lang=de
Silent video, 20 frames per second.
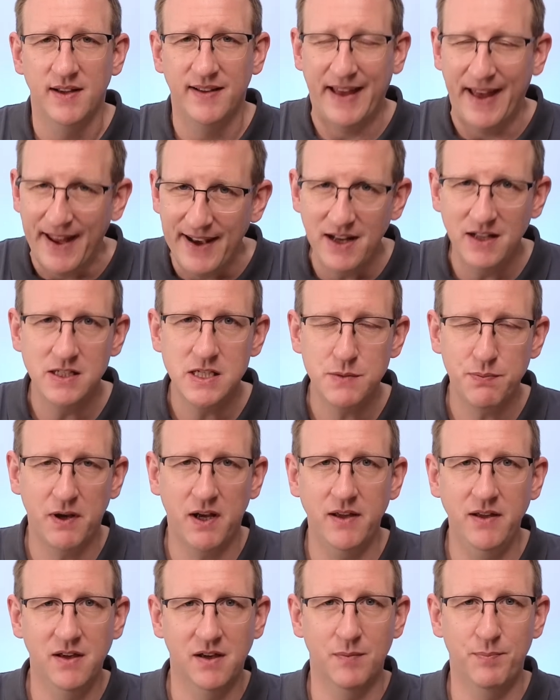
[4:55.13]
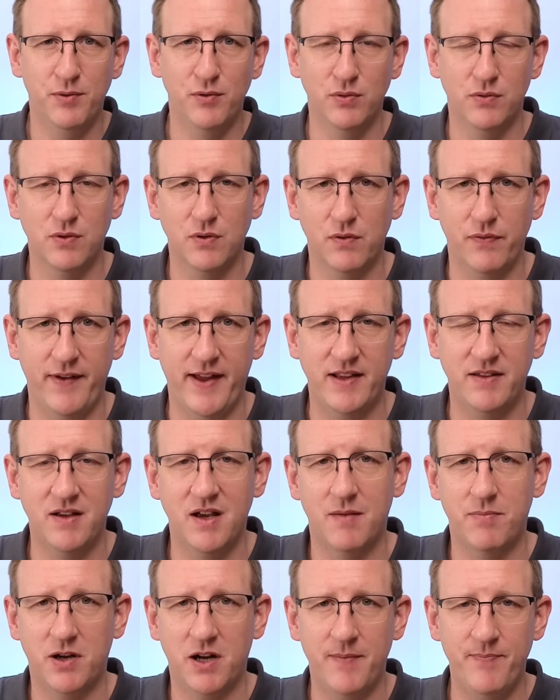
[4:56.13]
kennen zwar ihre Blutdruckwerte,
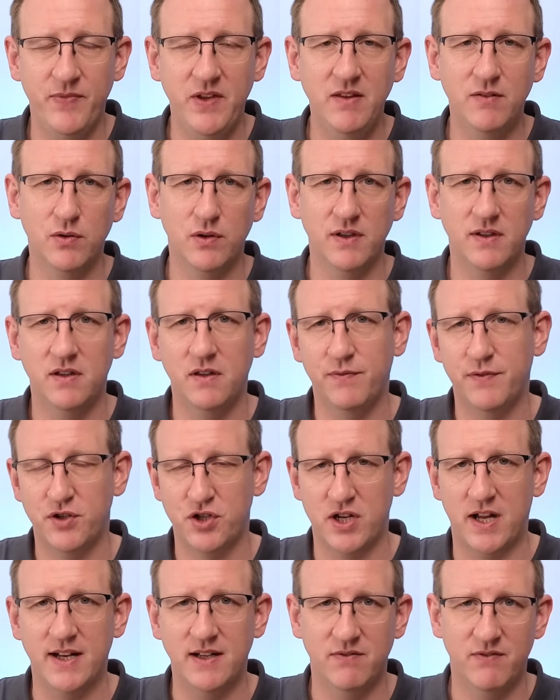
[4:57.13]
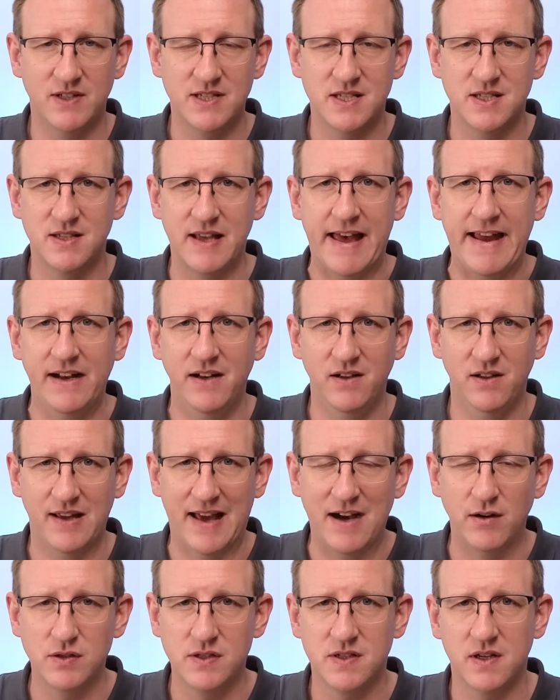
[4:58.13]
aber haben nie so richtig verstanden, was das eigentlich
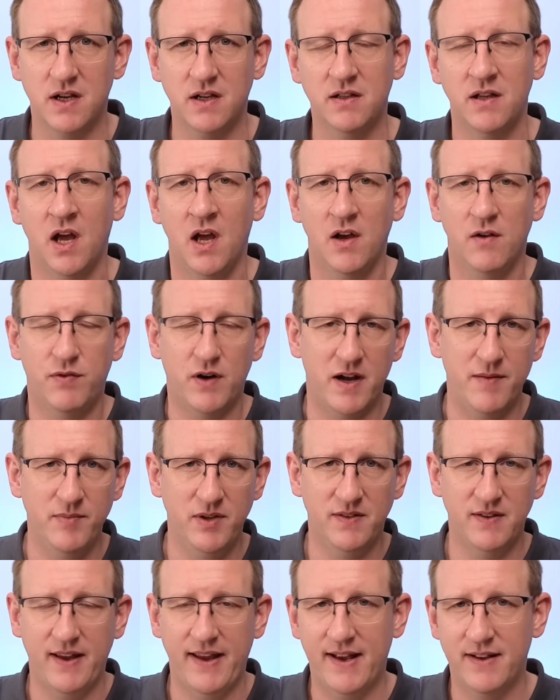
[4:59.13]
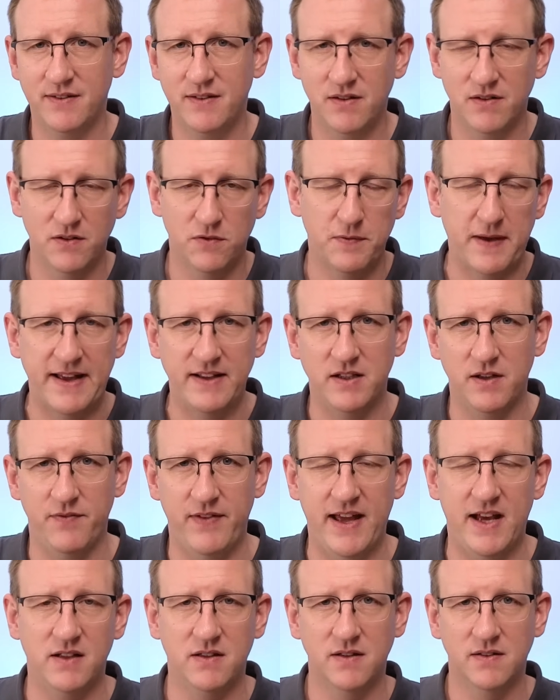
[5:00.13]
aussagt. Vor allem dieser erste und zweite
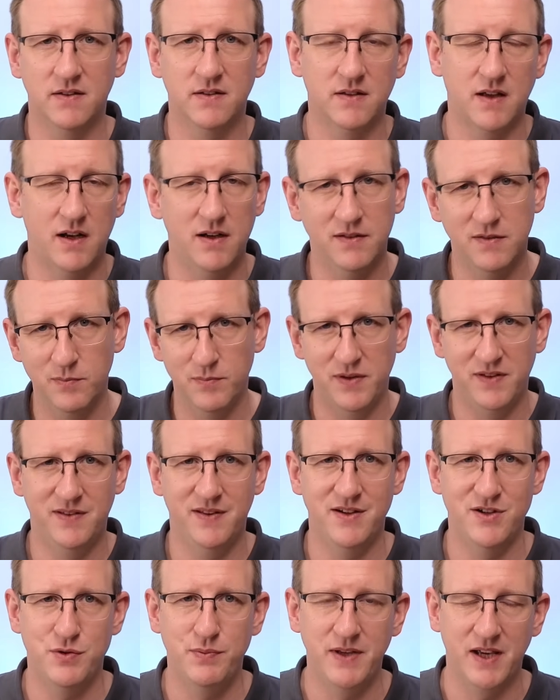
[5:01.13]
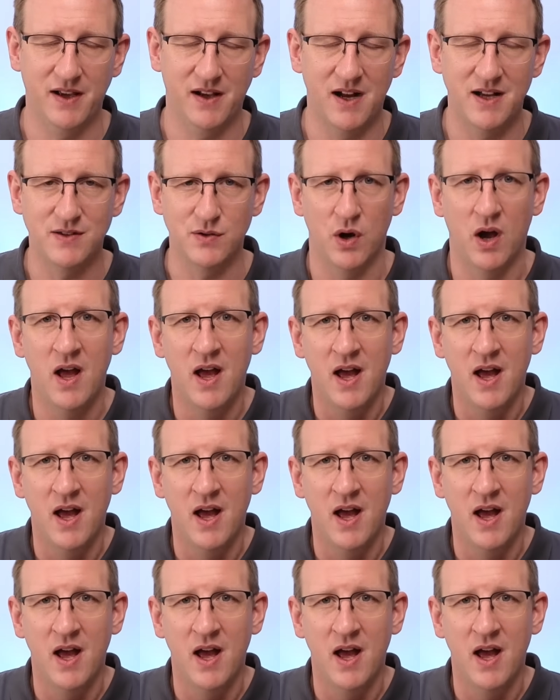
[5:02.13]
Wert, das ist alles ein bisschen schwierig. Also